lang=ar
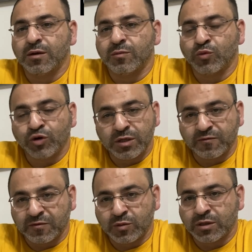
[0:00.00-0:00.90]
مقيم
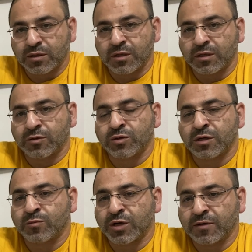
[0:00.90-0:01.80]
في بريطانيا
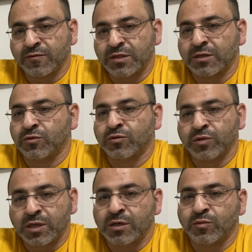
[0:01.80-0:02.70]
وصار معك فيزا
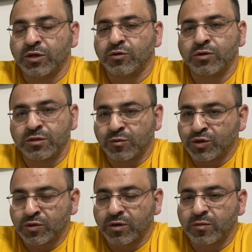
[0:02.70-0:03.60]
وإقامة ورخصة
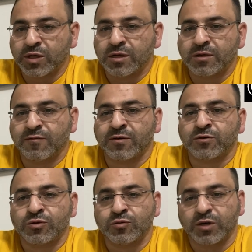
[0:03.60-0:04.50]
مزاولة مهنة
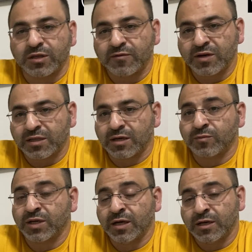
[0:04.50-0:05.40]
فالرسوم اللي دفعتها على
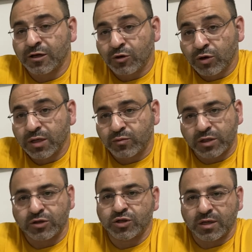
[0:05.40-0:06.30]
امتحان اللغة
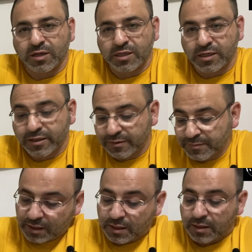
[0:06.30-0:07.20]
بنرجع لك إياها
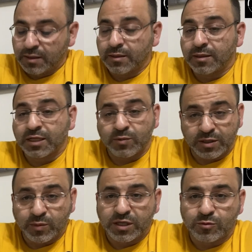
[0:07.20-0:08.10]
طبعا
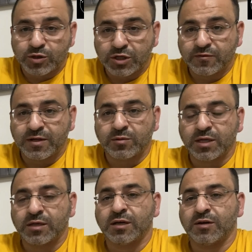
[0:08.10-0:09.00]
بعض المستشفيات
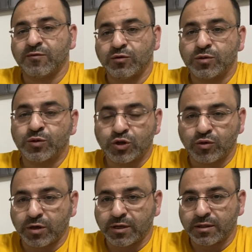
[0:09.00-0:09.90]
تعطيك هالفلوس مش
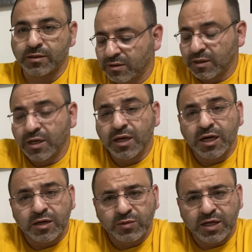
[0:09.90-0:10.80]
كلها
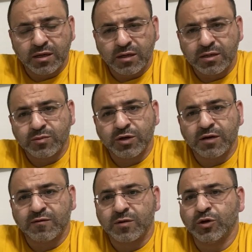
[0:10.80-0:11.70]
امتحان الغلس
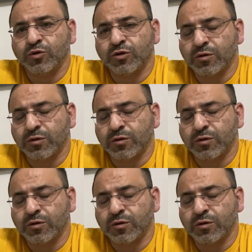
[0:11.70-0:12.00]
بكلفك بحدود